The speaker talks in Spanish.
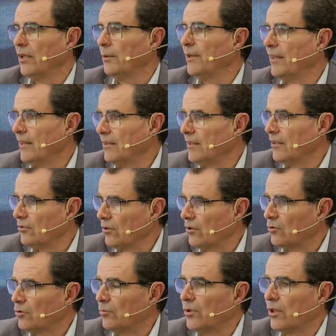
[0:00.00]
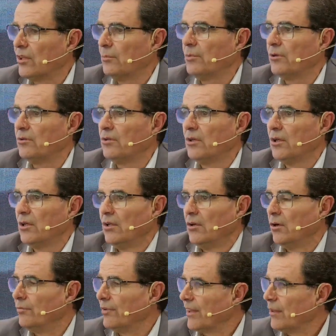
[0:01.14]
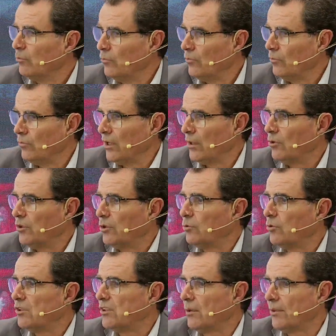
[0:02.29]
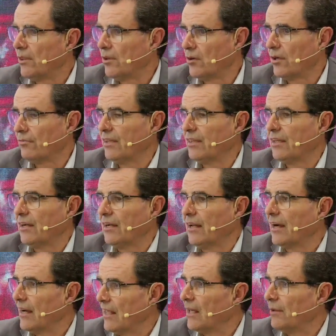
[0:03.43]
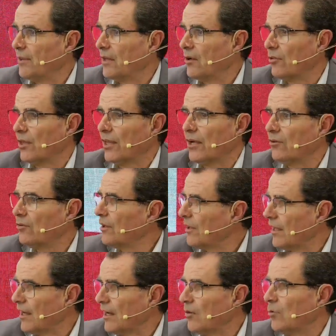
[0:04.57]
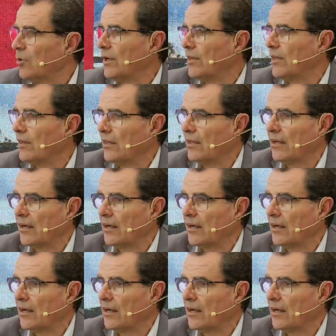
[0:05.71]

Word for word: de vida dentro de nuestro municipio, ofrecen una multitud de servicios que afectan a la calidad de vida del ciudadano, desde agua, desde